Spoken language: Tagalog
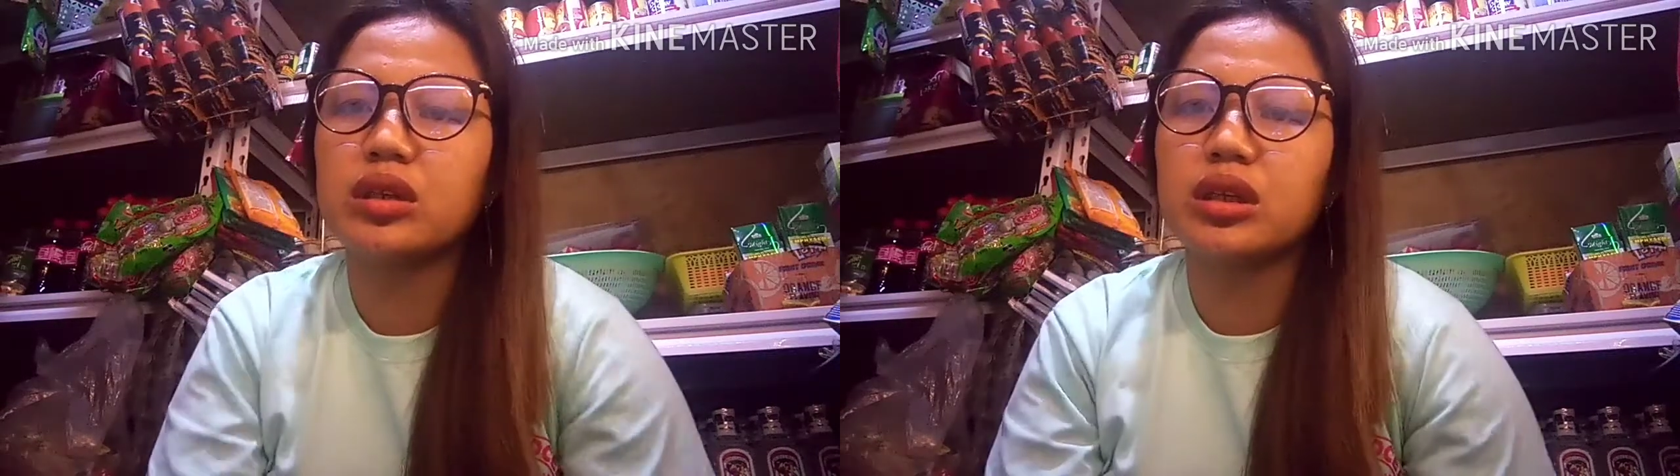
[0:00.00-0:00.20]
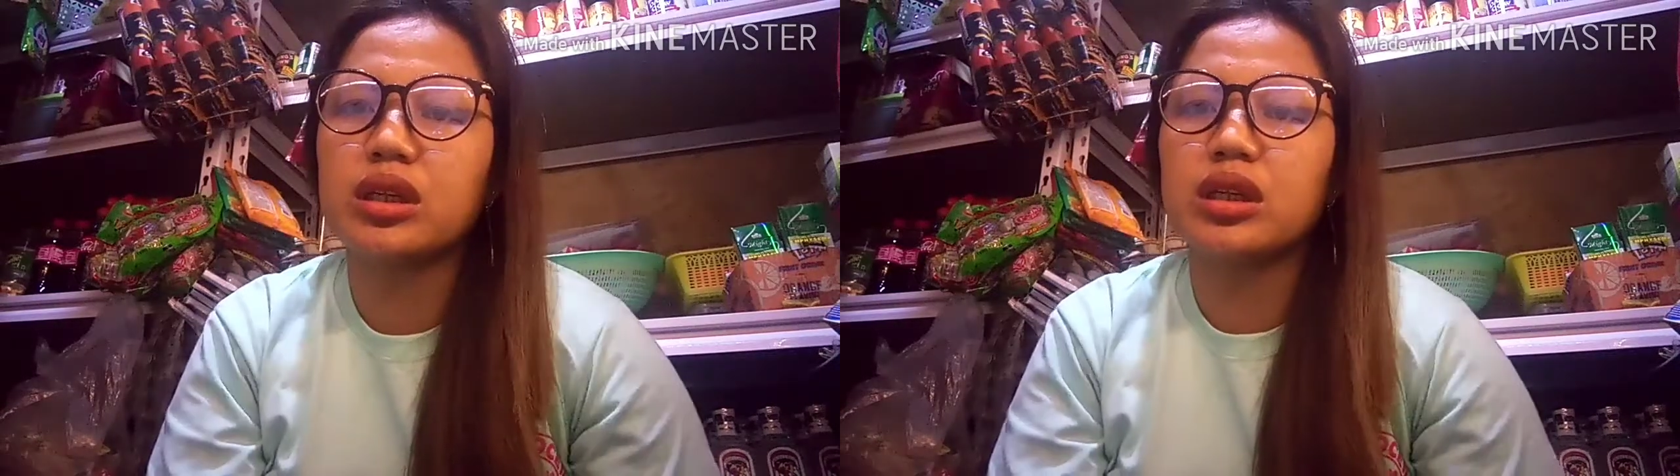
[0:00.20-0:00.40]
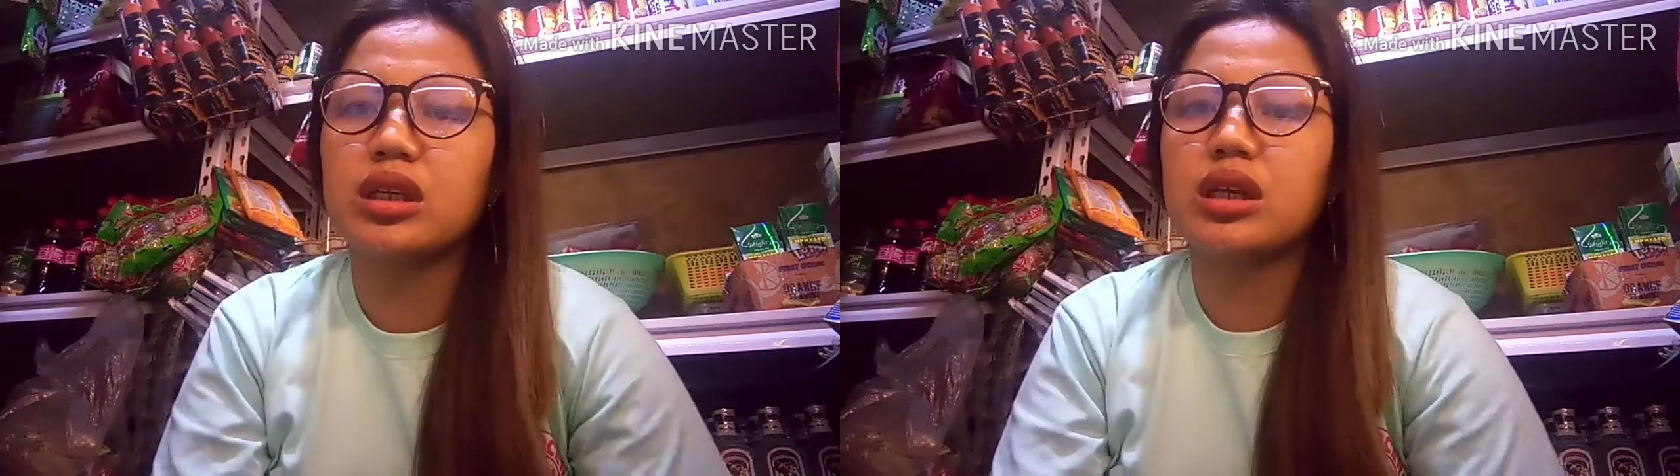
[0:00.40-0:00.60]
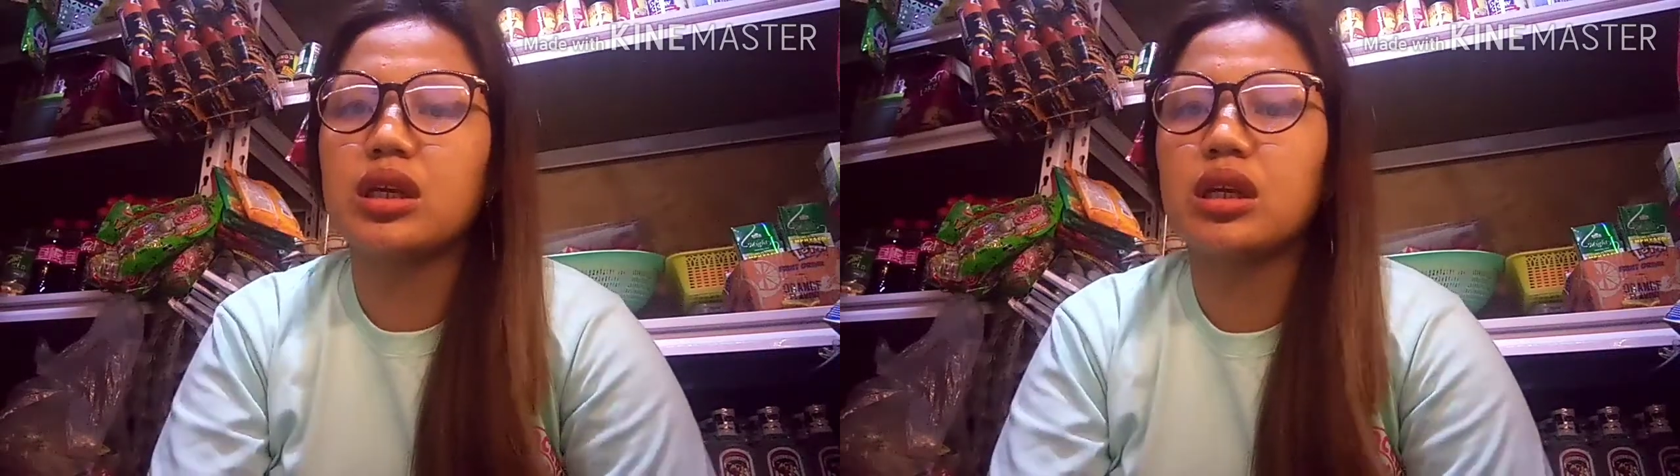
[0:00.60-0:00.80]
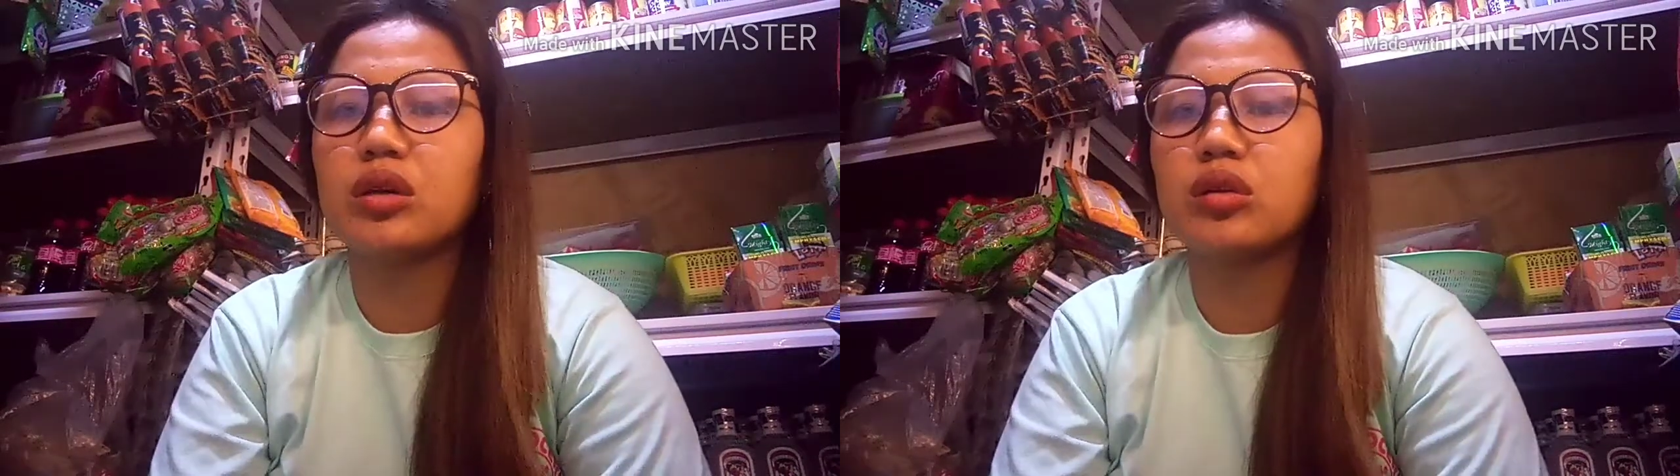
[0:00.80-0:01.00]

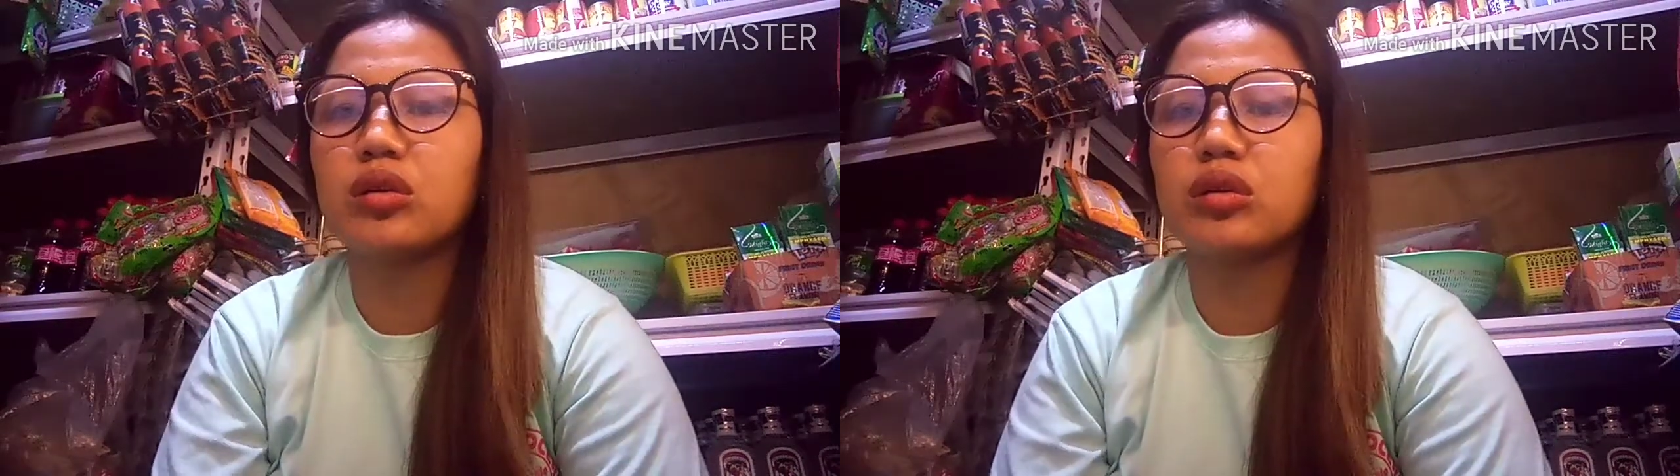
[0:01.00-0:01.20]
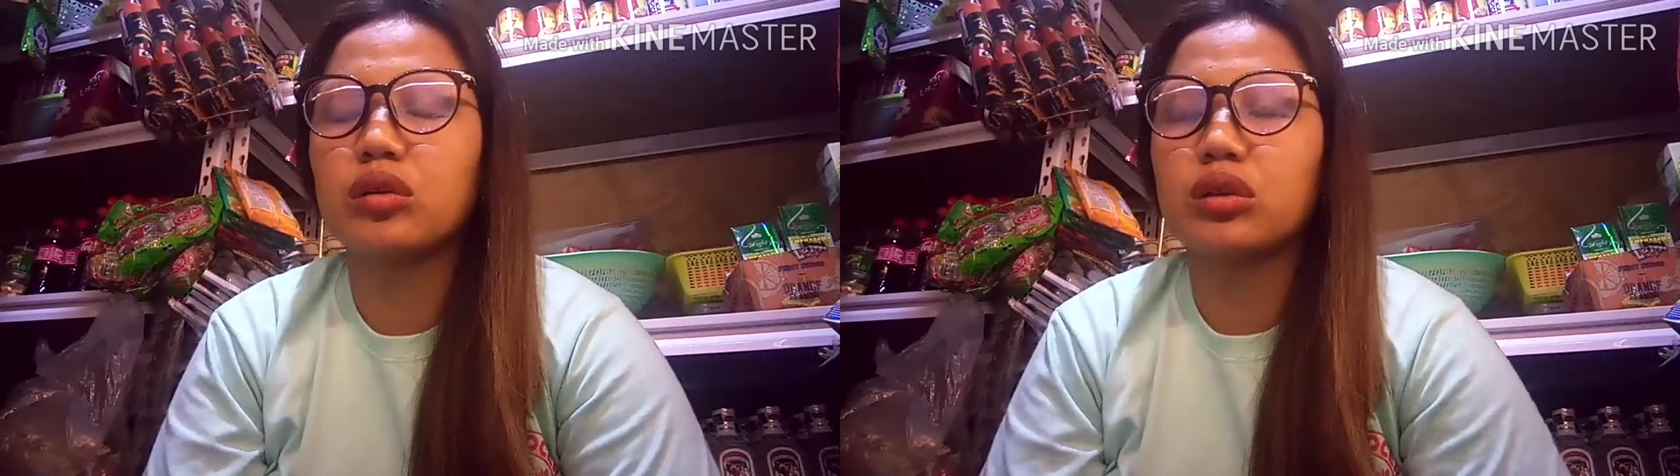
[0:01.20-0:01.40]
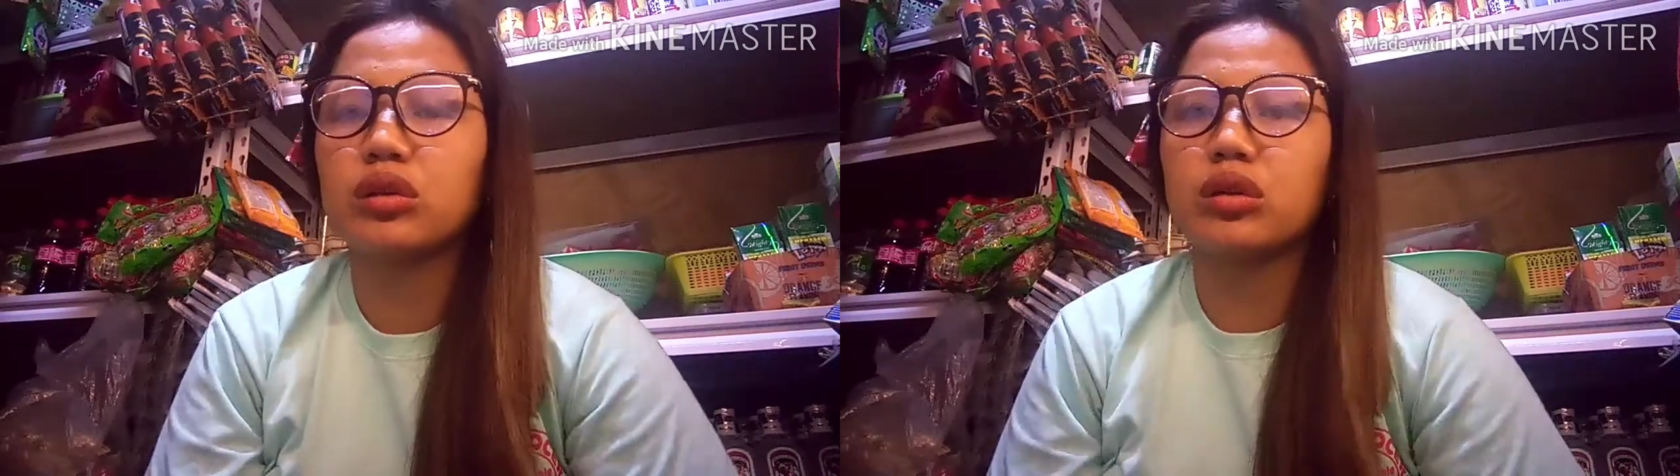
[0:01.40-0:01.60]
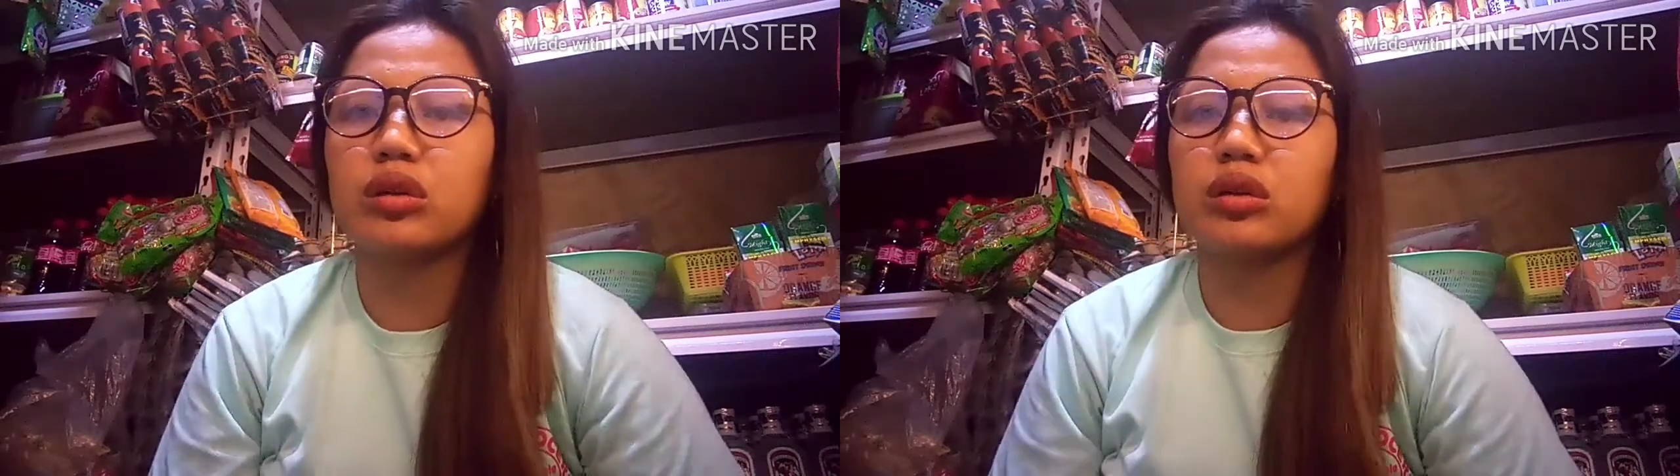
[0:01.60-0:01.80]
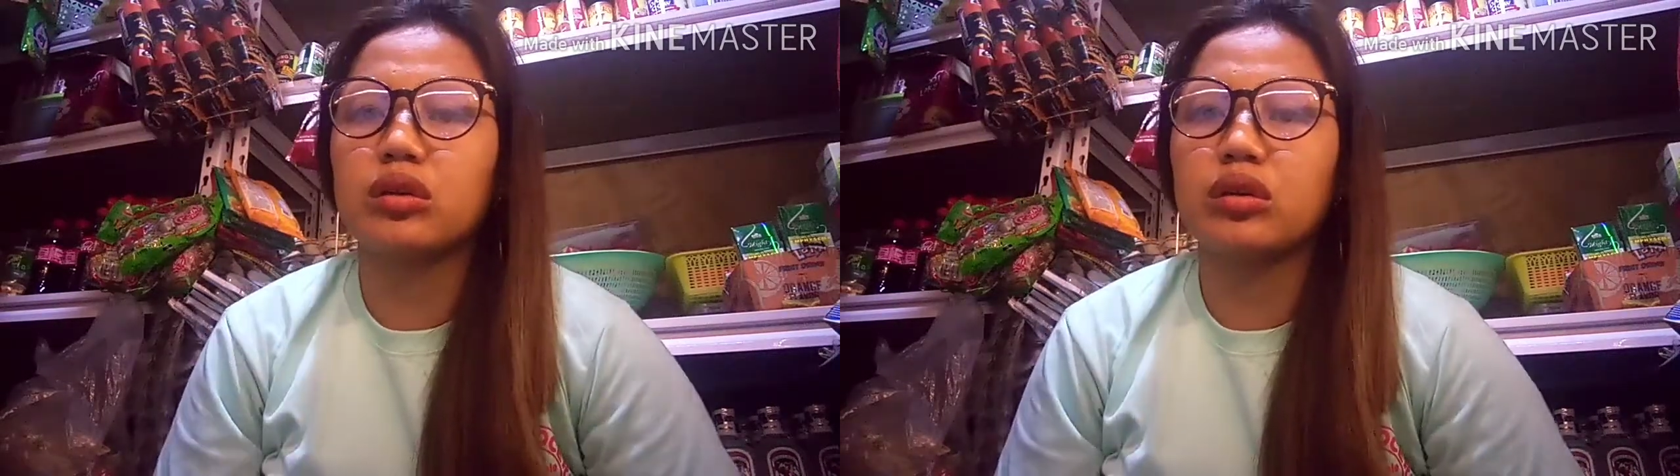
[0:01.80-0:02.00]
hindi ko control
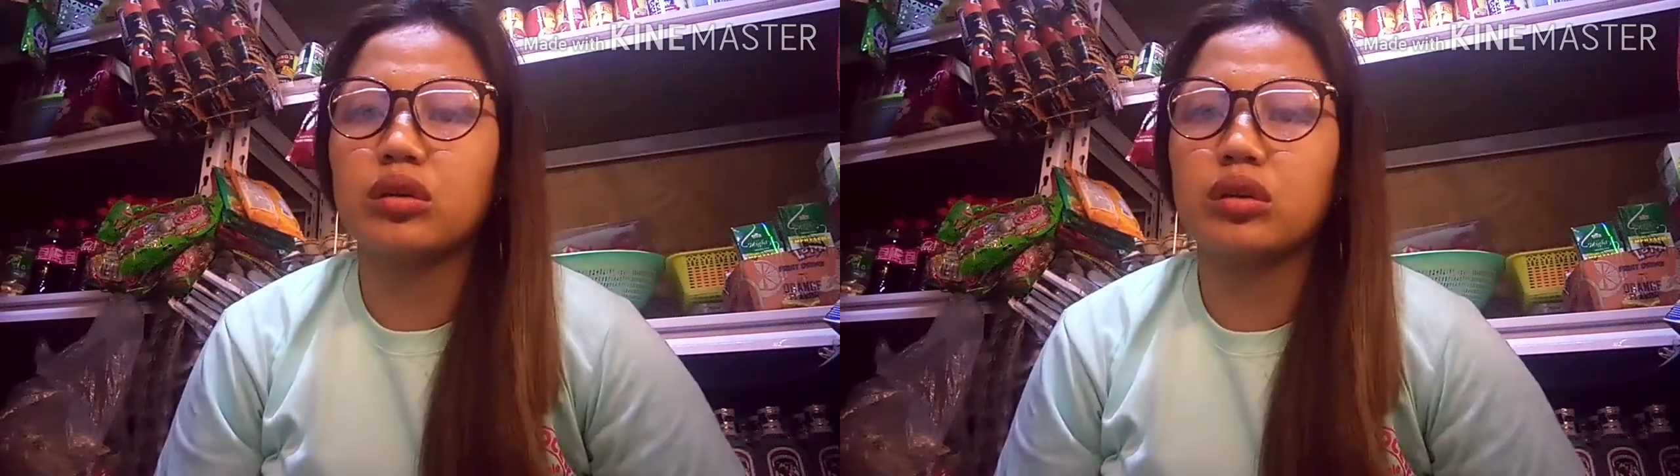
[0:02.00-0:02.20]
yung